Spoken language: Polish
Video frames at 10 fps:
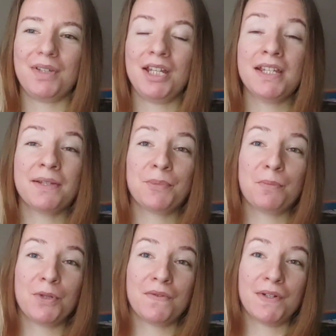I
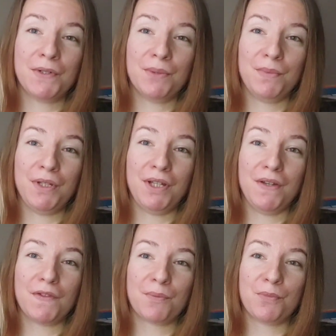zaproponowały
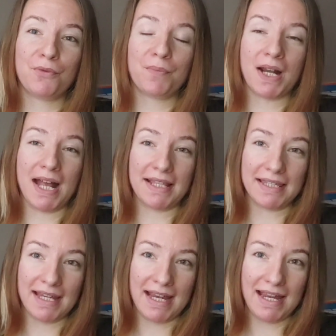mi
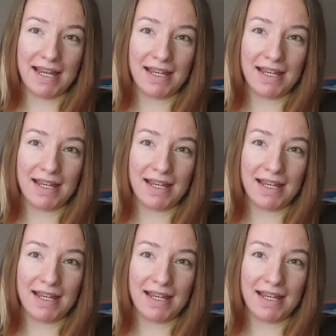współpracę,